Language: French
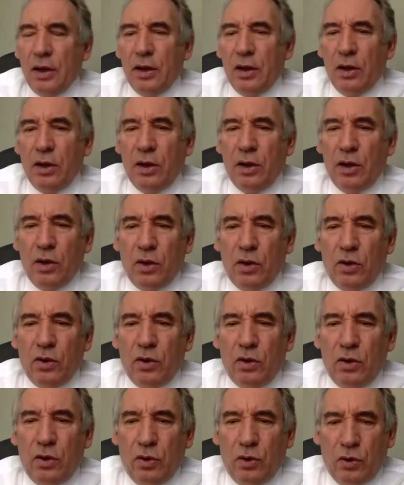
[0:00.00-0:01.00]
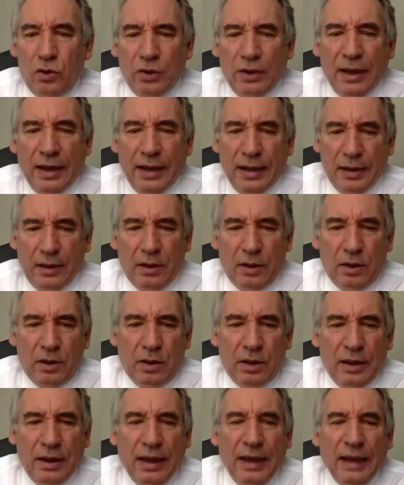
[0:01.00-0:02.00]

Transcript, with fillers: Euh, on est euh,